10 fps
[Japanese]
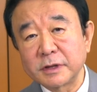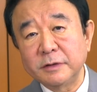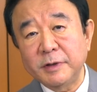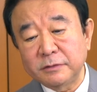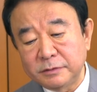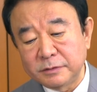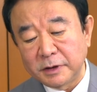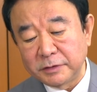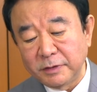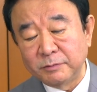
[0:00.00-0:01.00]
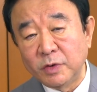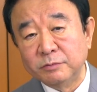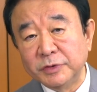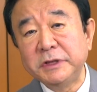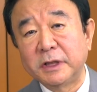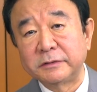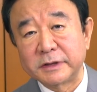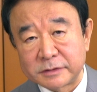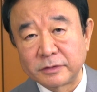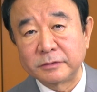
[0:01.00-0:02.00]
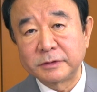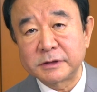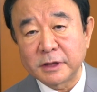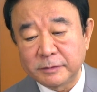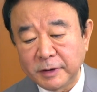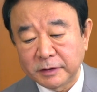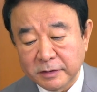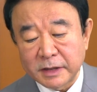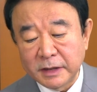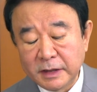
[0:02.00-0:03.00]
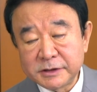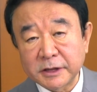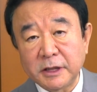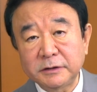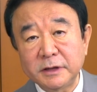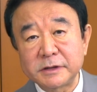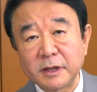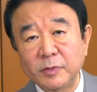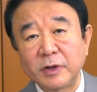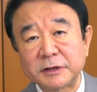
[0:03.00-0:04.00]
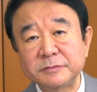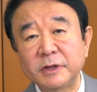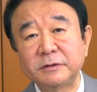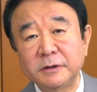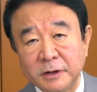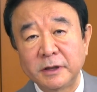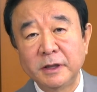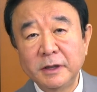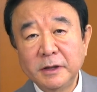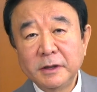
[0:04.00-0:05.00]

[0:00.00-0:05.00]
サイバー空間ではもう無理なんですと、でサイバーでは世界大戦がもう始まってて